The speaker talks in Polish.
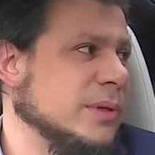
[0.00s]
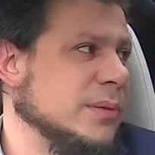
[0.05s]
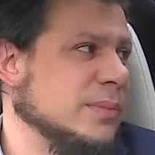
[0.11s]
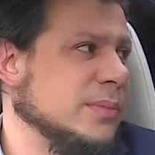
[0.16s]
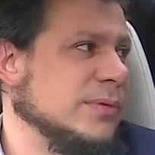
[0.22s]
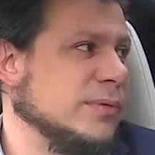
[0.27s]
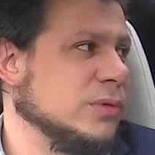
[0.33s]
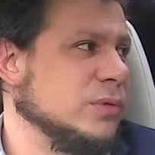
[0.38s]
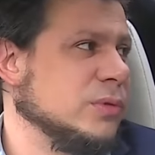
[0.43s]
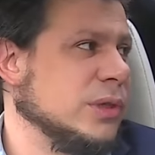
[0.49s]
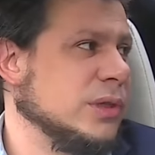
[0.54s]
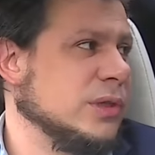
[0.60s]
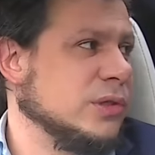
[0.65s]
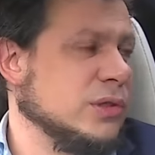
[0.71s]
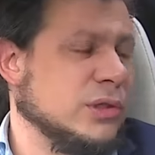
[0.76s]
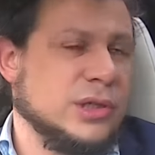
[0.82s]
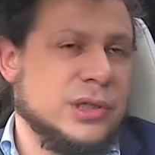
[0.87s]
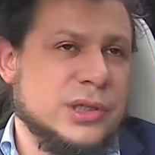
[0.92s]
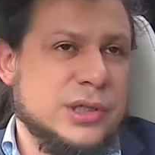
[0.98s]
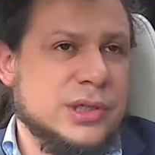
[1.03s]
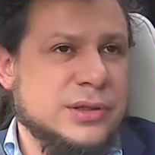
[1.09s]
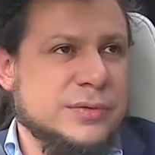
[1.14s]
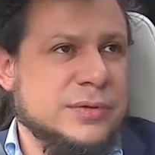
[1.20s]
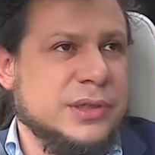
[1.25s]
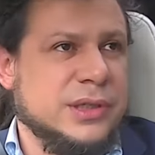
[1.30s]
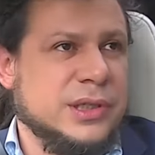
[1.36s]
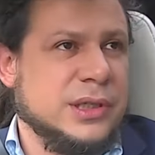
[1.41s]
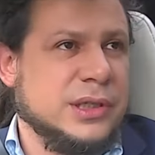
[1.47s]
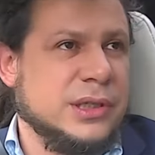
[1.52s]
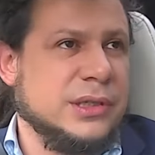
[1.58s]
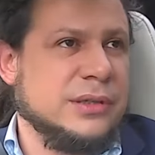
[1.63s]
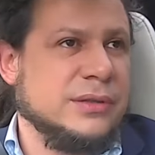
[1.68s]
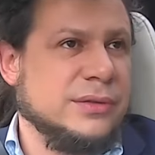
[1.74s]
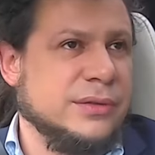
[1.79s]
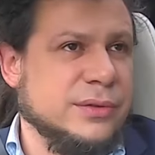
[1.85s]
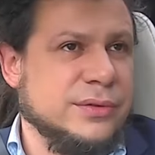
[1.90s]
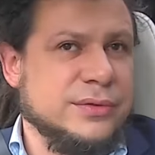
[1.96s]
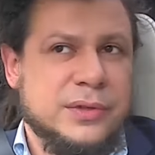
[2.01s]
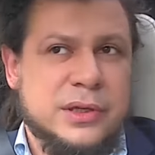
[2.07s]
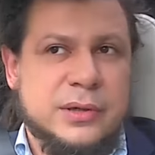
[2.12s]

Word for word: e, powoduje to, że rzeczywiście e,